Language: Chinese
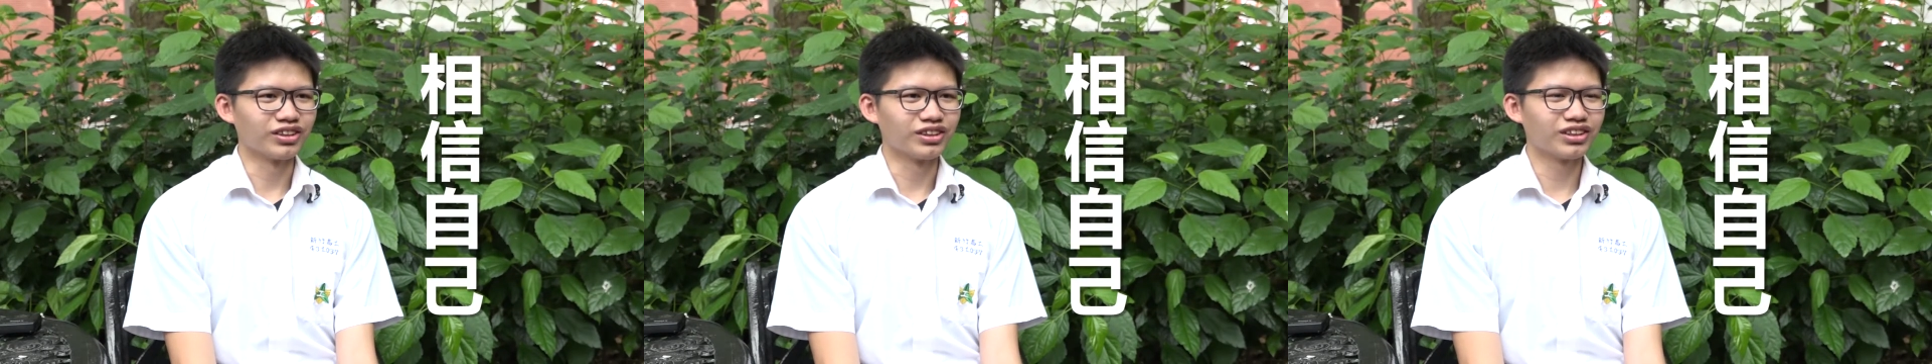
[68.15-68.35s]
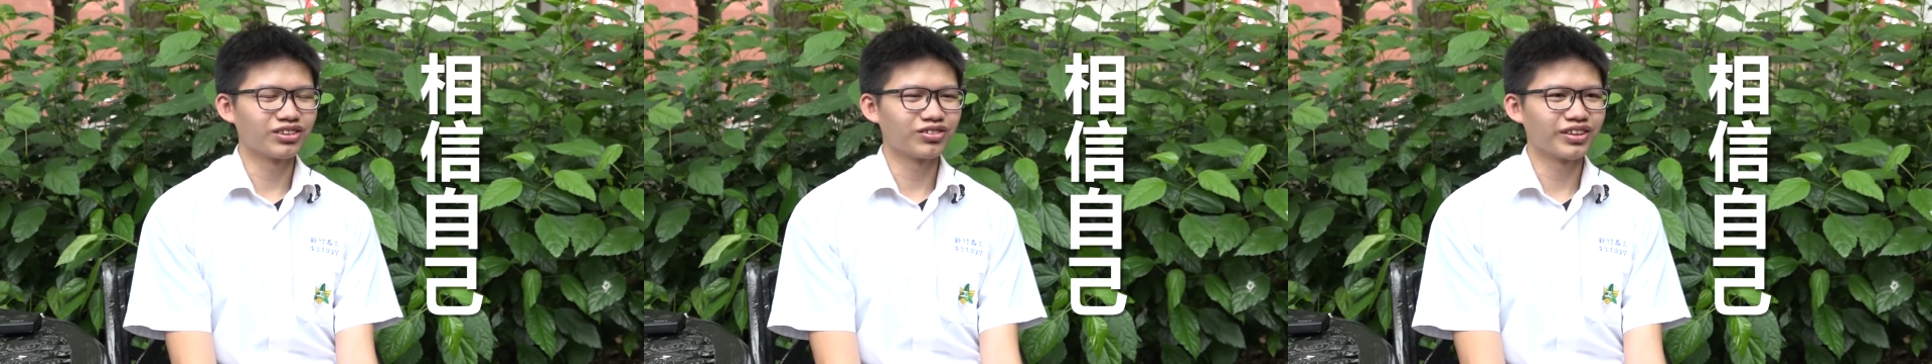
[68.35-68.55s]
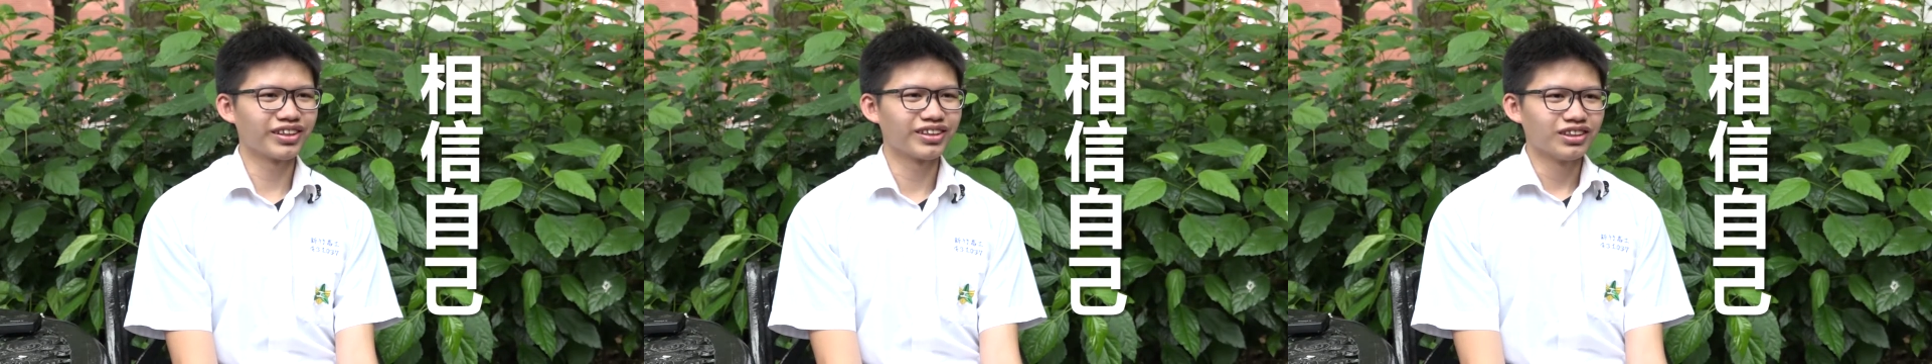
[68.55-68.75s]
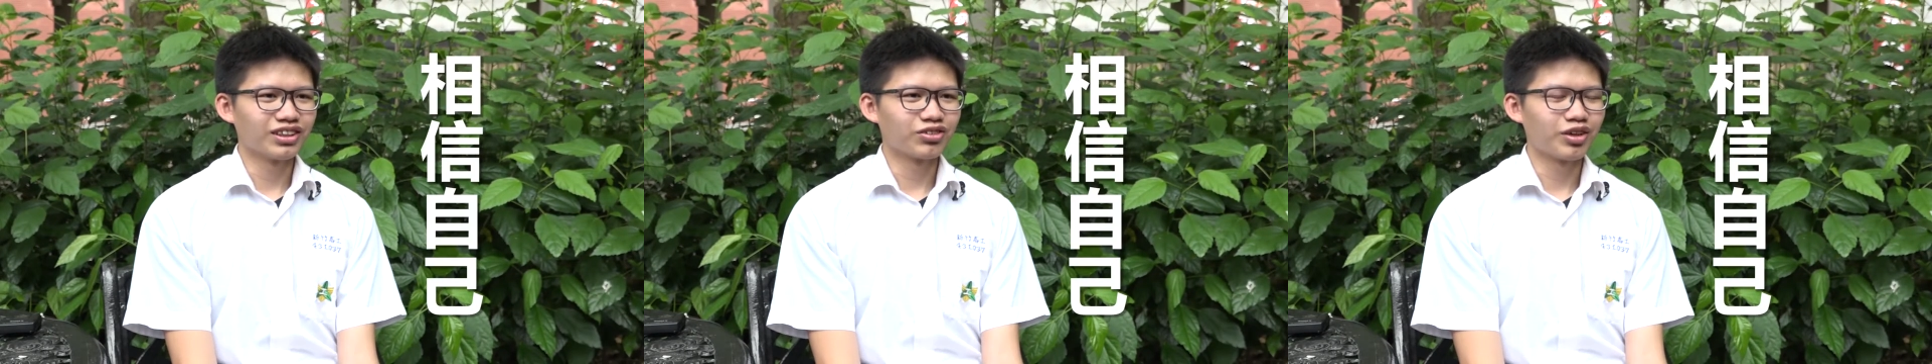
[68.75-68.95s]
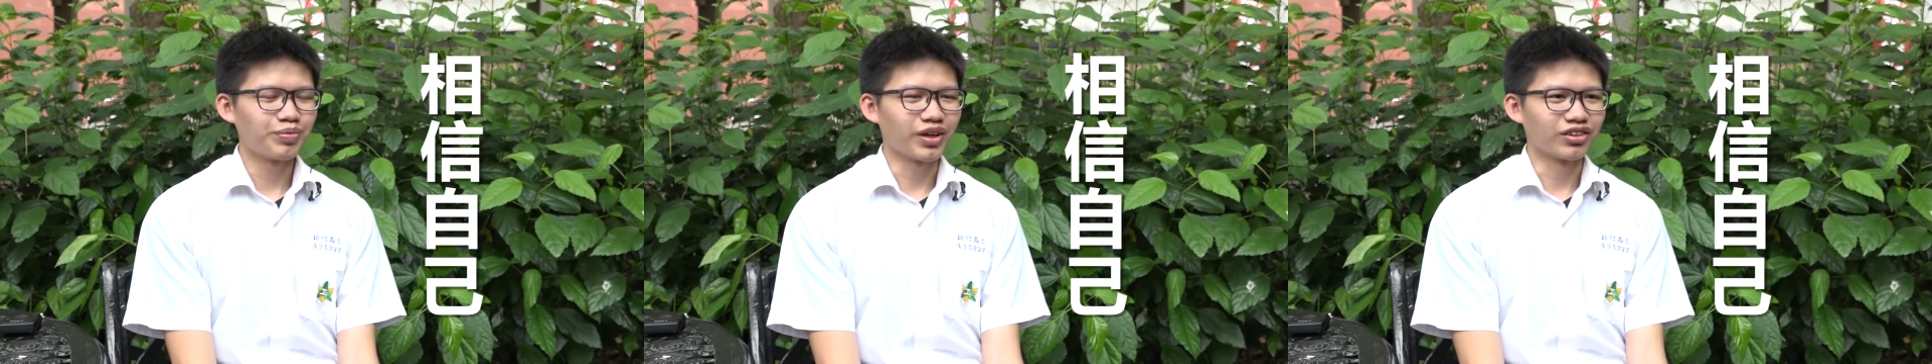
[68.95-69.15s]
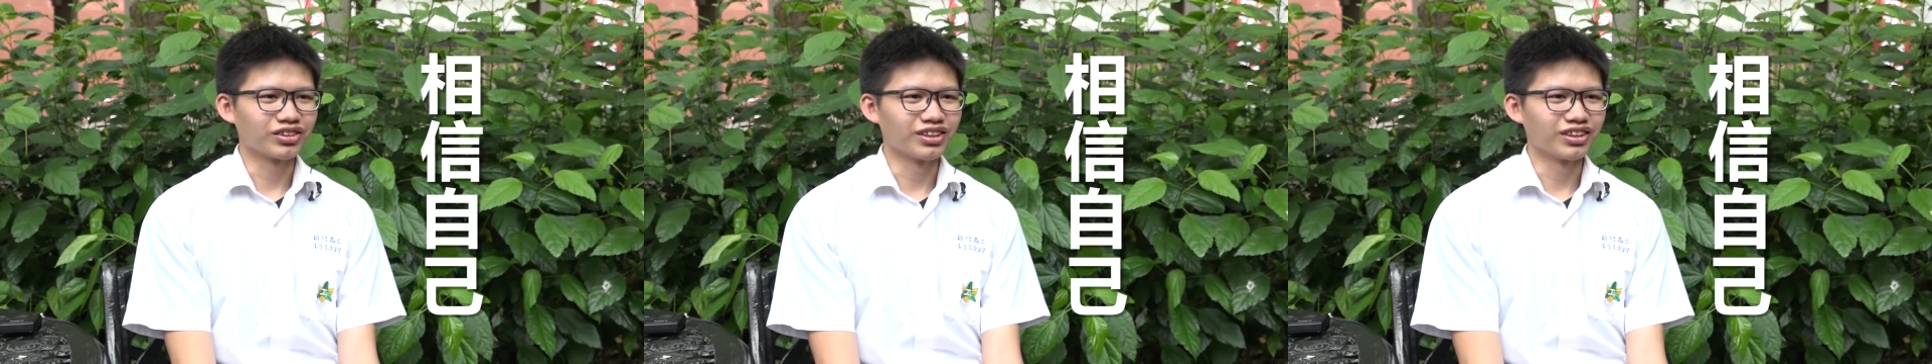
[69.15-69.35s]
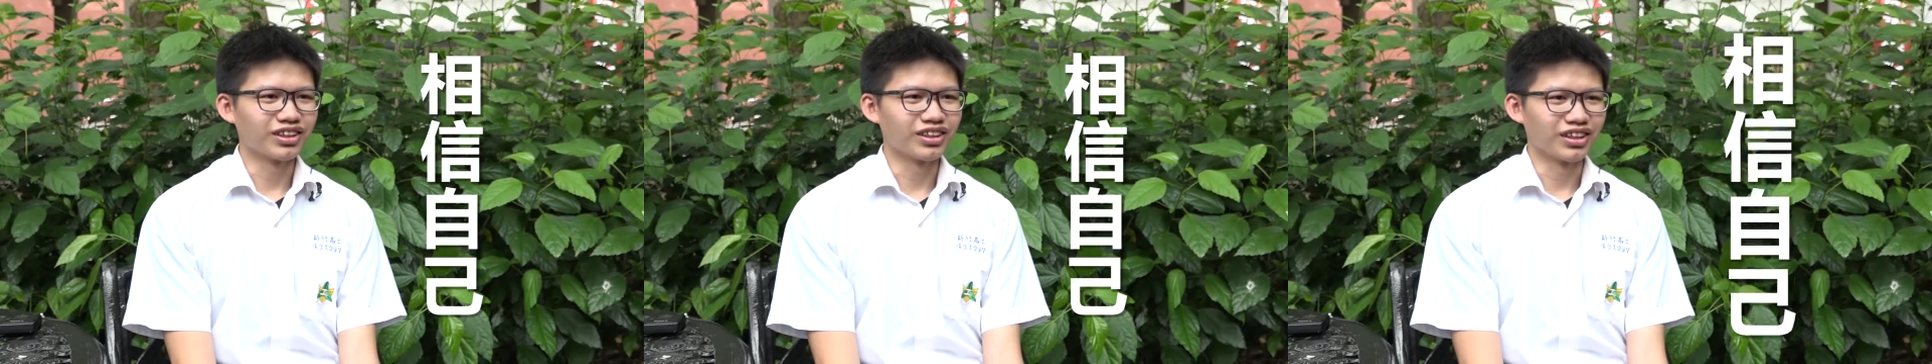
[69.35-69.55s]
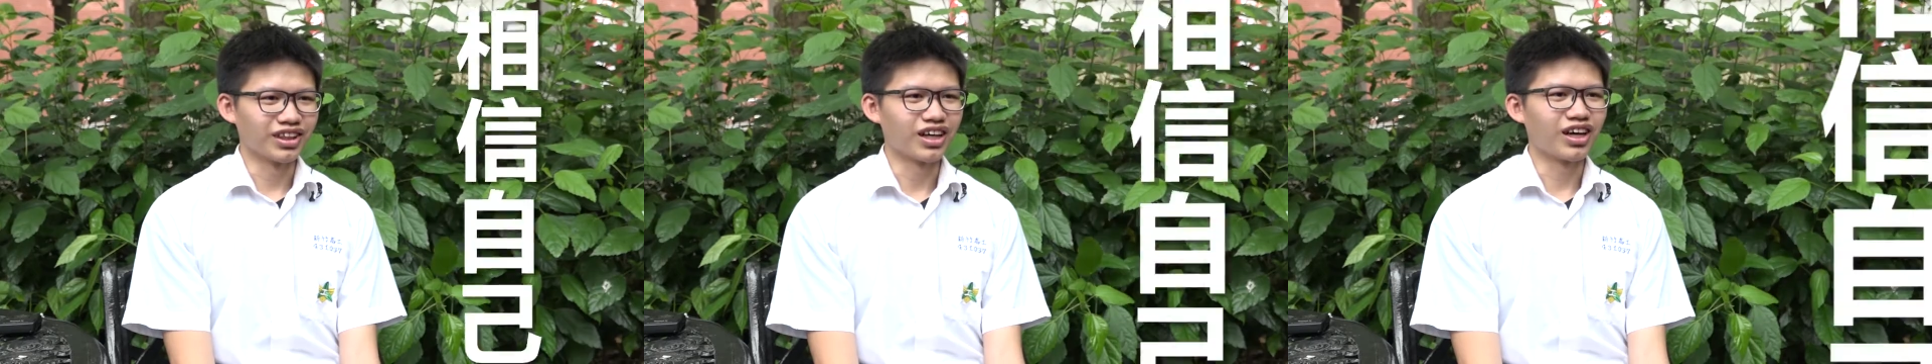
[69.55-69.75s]
一定会一定会表现得
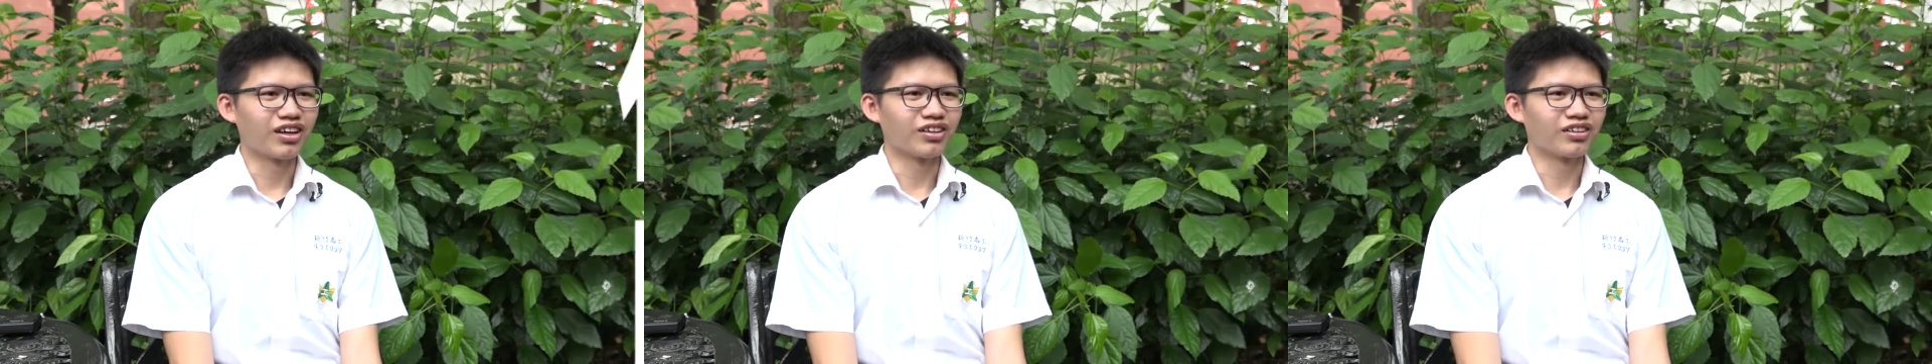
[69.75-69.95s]
很好。